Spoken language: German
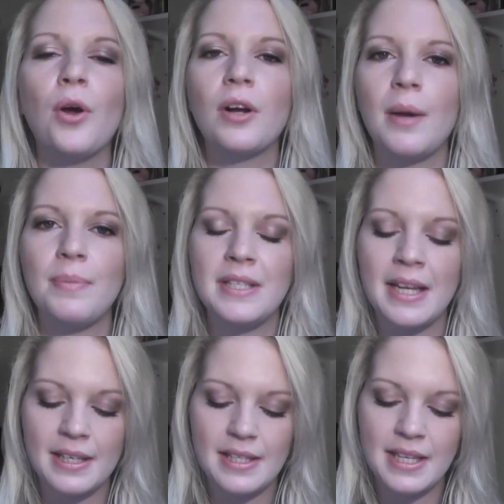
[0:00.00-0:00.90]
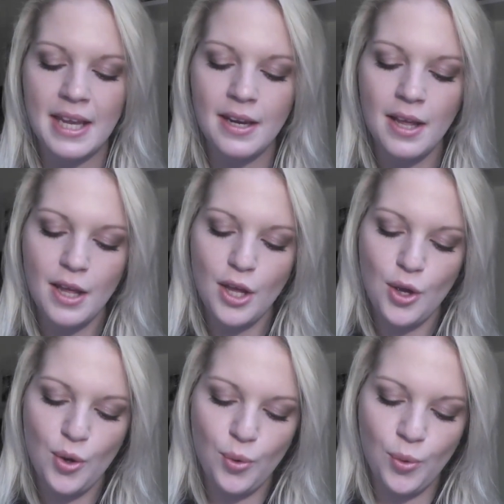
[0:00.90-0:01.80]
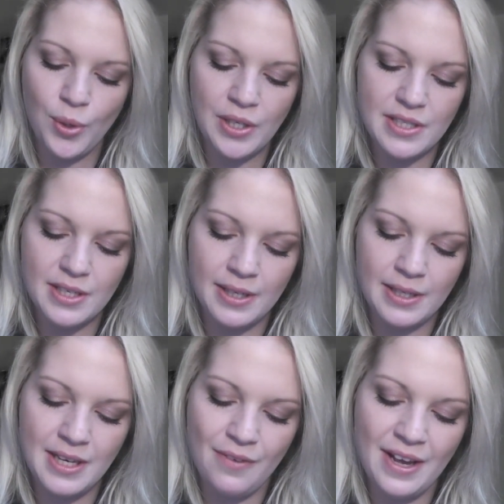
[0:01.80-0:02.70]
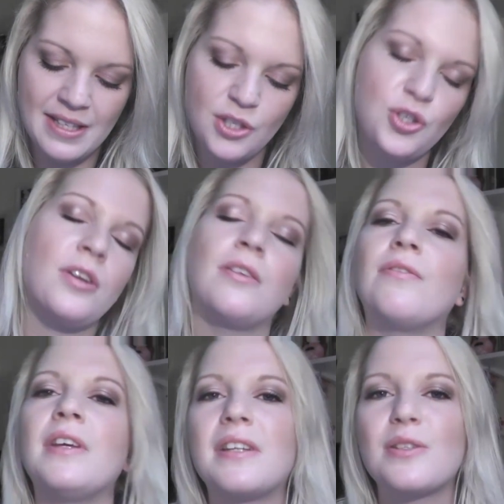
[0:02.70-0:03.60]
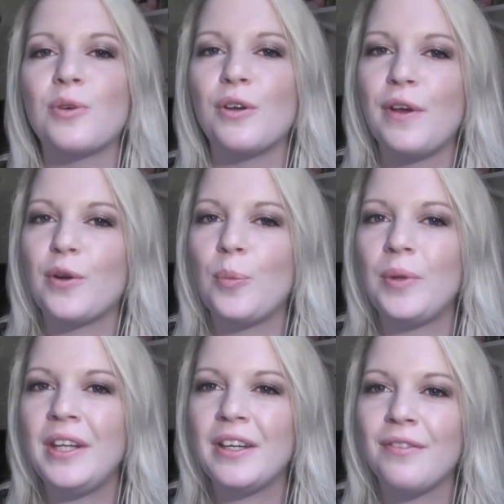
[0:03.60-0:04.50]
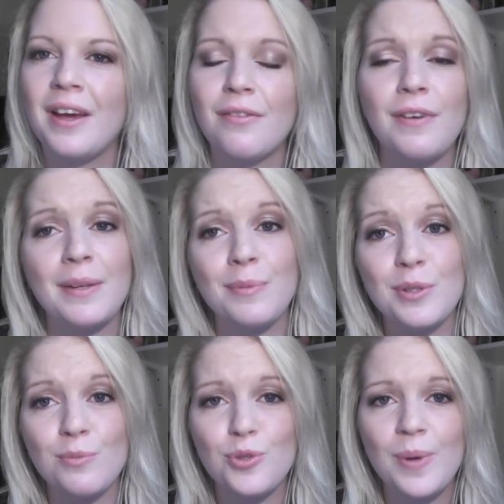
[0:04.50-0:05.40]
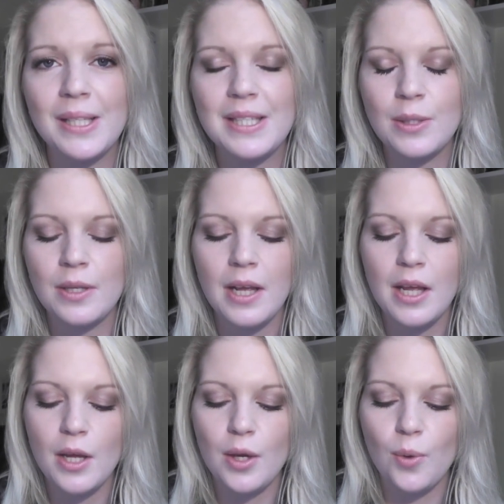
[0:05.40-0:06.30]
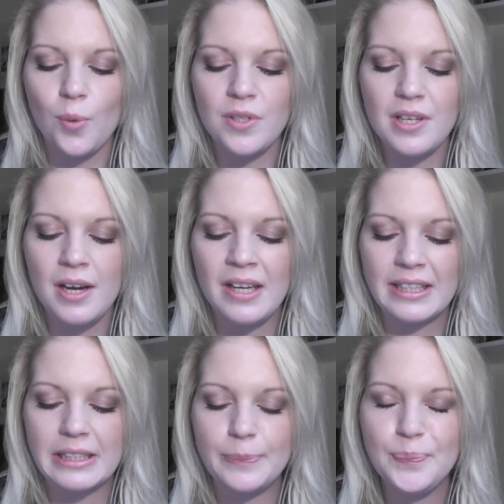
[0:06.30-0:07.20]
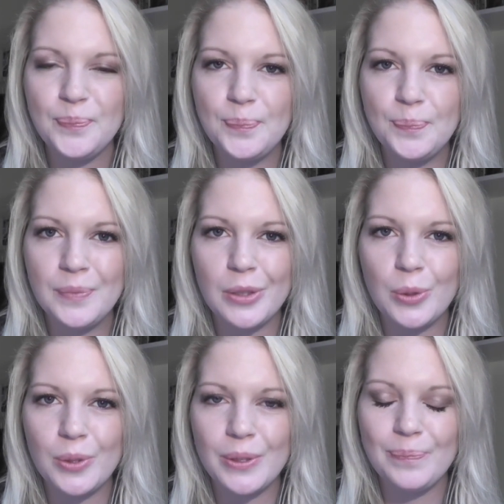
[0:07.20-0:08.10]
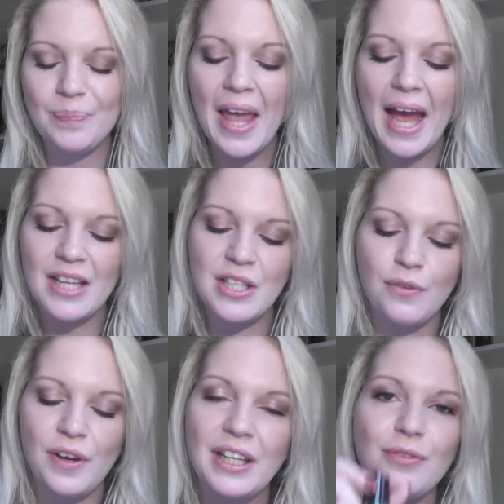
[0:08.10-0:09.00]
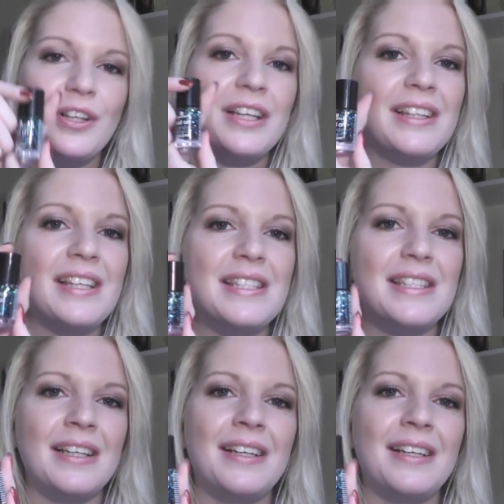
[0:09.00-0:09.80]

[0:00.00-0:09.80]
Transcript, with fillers: Blog habe ich den gesehen. Und äh, da weiß ich schon, wie ich das ungefähr kombinieren werde. Vielleicht mit so einem schwarzen Unterlack. Hm, mal gucken. Also den fand ich wirklich, ist